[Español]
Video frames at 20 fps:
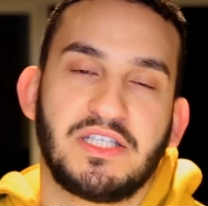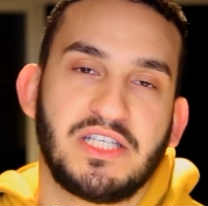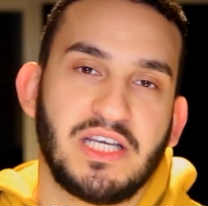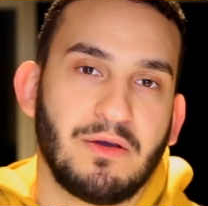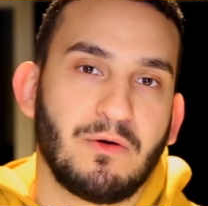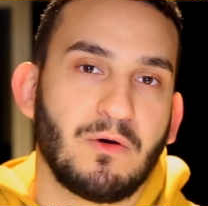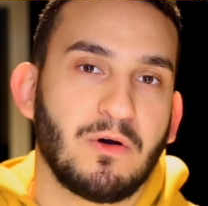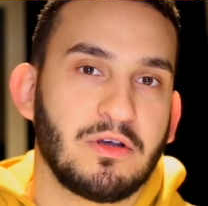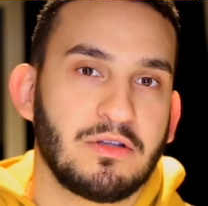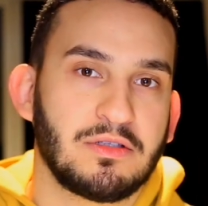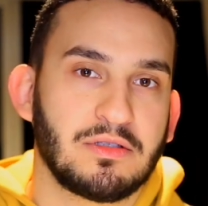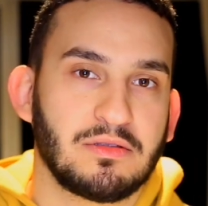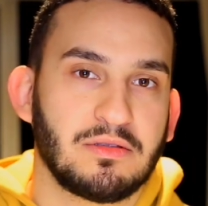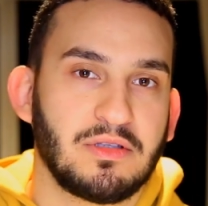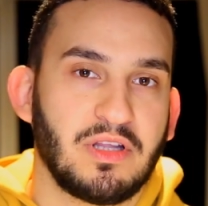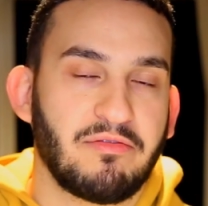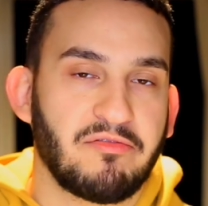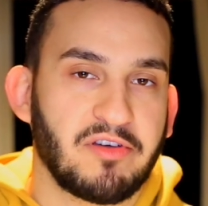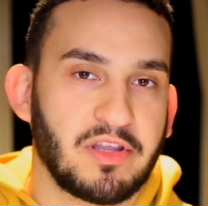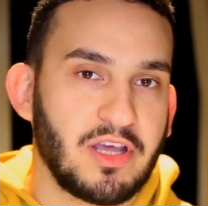che vos
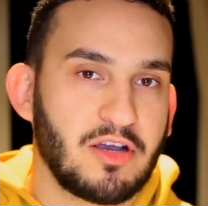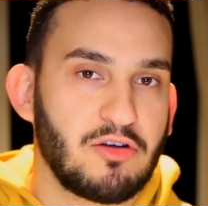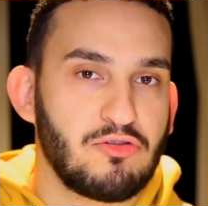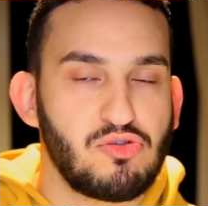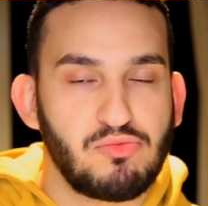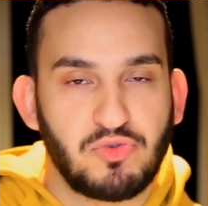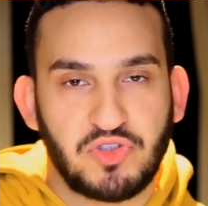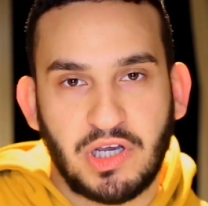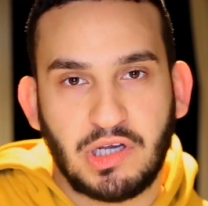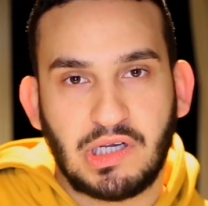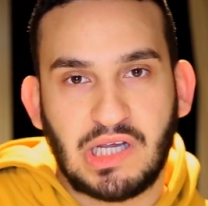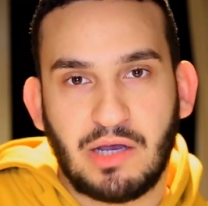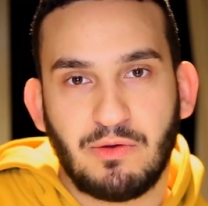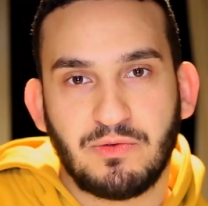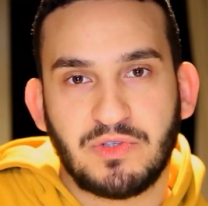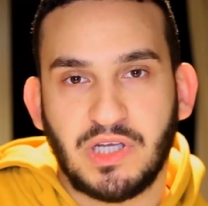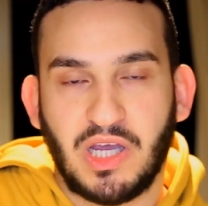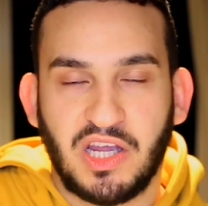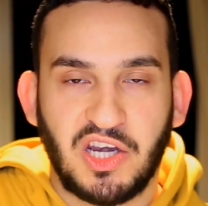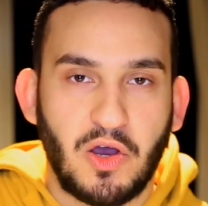defendés como muchas
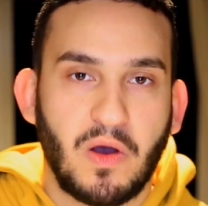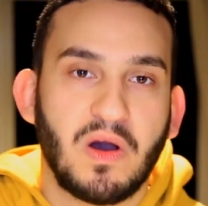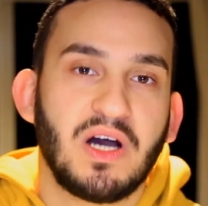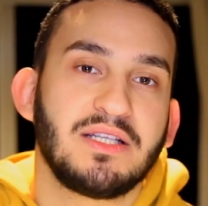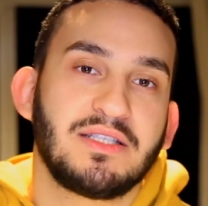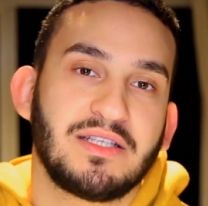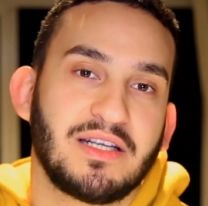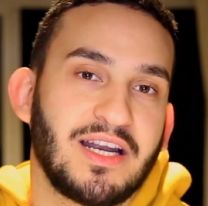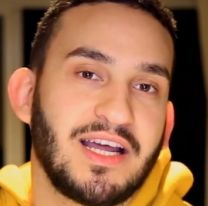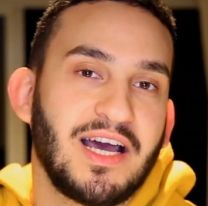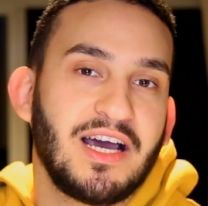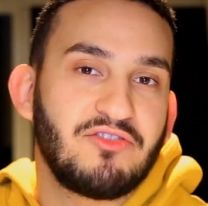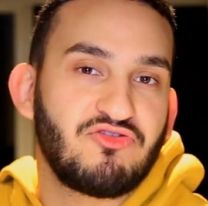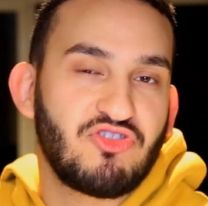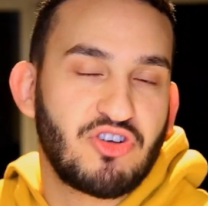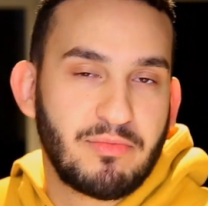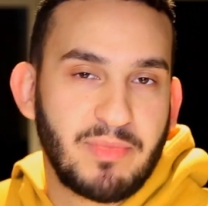causas y no vas a decir nada de tu